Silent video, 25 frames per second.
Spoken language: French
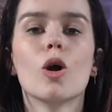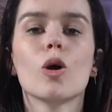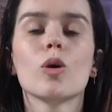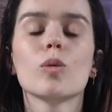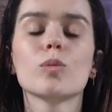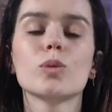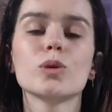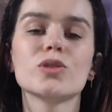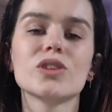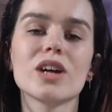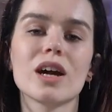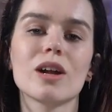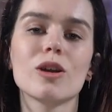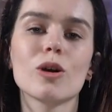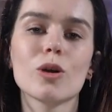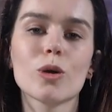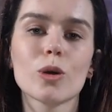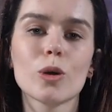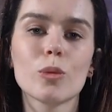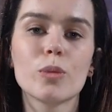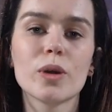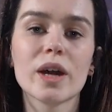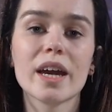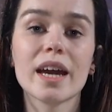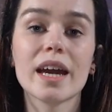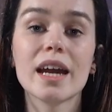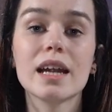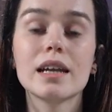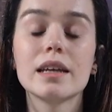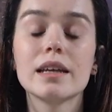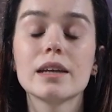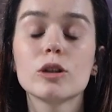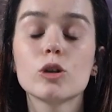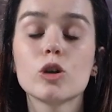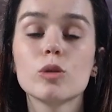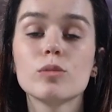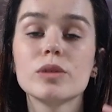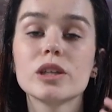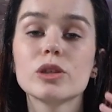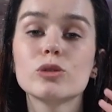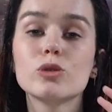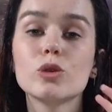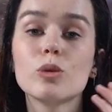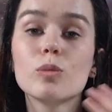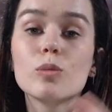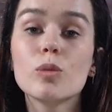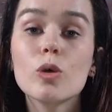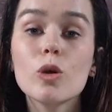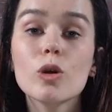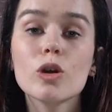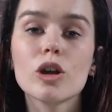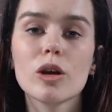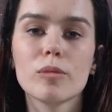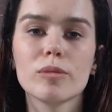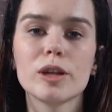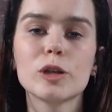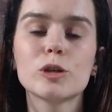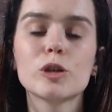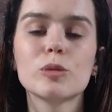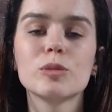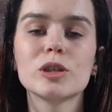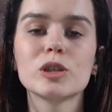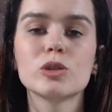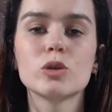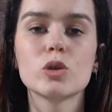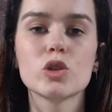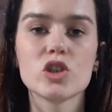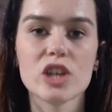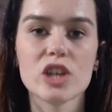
On peut alors repérer les comiques de mots comme les comiques de